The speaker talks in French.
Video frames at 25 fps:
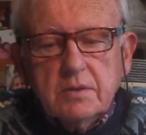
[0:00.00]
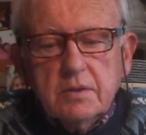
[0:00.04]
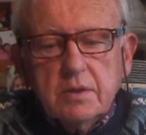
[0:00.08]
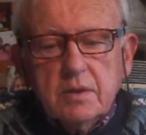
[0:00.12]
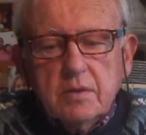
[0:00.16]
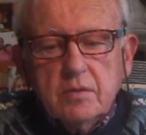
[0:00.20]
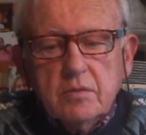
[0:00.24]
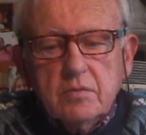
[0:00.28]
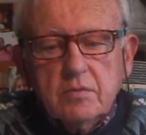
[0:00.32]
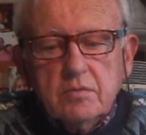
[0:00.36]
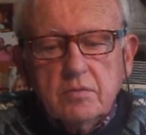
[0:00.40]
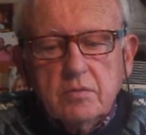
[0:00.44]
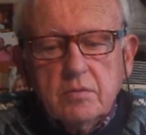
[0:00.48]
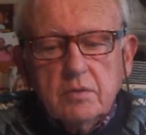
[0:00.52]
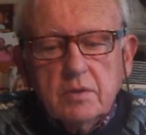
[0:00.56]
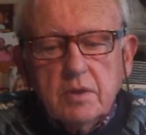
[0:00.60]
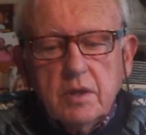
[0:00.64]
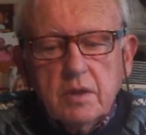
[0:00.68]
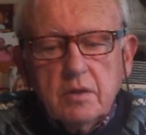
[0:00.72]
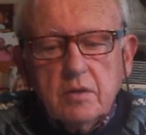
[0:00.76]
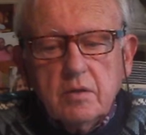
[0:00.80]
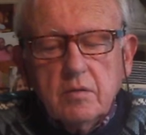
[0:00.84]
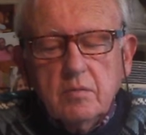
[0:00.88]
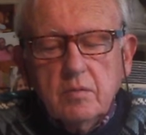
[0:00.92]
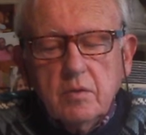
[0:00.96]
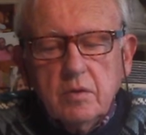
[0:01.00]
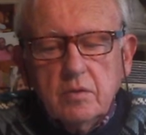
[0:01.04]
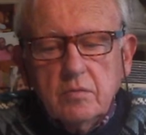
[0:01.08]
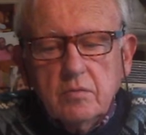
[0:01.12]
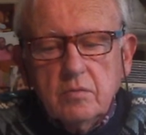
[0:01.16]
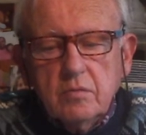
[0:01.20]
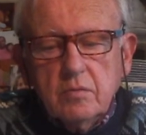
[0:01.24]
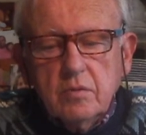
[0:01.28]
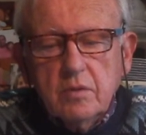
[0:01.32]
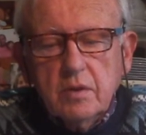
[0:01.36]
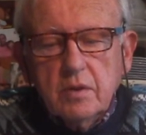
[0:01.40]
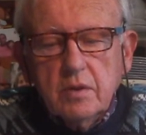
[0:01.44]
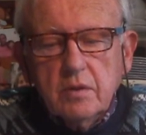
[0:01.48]
ces résultats, comment
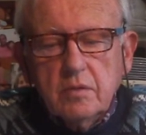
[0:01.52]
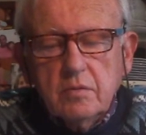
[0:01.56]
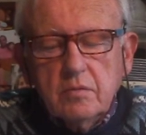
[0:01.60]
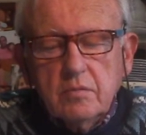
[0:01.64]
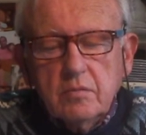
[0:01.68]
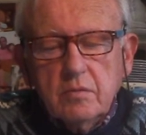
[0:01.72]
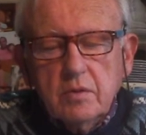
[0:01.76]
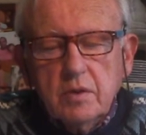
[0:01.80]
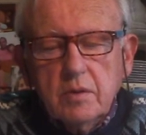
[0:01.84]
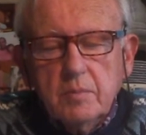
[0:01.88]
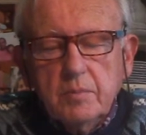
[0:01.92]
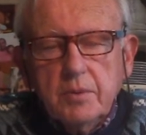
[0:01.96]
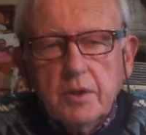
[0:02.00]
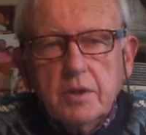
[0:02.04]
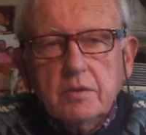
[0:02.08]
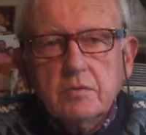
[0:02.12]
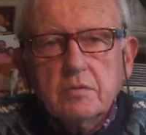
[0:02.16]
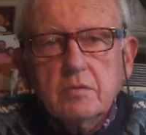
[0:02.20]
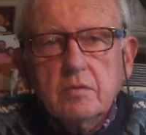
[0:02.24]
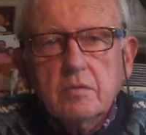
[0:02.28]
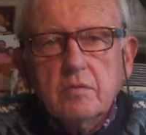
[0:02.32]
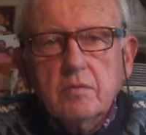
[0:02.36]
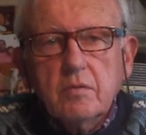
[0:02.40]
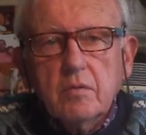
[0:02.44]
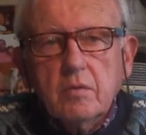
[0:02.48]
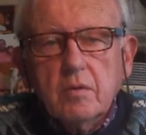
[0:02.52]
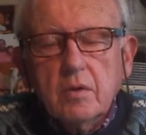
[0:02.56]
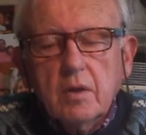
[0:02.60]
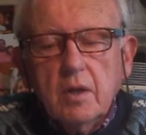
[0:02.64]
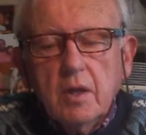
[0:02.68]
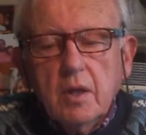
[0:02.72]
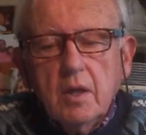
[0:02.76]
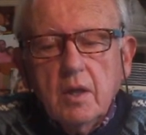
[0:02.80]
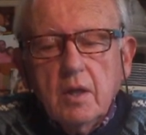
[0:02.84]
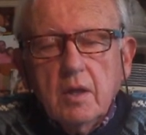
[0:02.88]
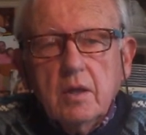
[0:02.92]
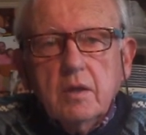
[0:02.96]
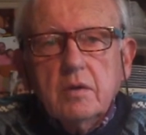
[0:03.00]
nous les, percevons
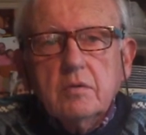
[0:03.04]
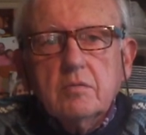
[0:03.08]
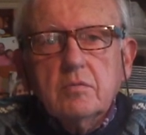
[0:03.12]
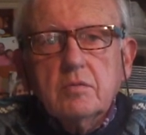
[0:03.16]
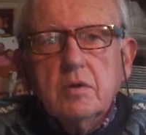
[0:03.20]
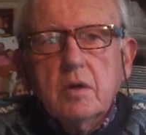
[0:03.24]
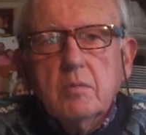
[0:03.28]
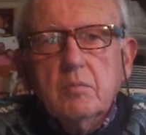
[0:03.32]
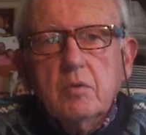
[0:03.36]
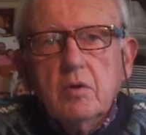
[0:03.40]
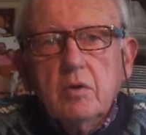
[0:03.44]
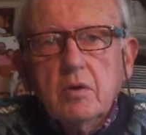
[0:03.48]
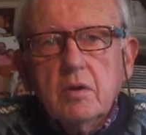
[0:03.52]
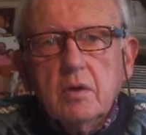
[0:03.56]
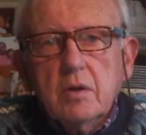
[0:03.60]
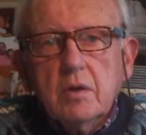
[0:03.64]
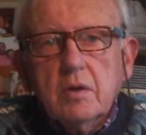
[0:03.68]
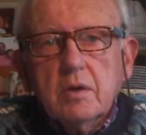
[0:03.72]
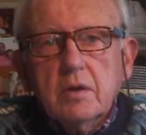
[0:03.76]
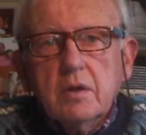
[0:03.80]
Tout d'abord,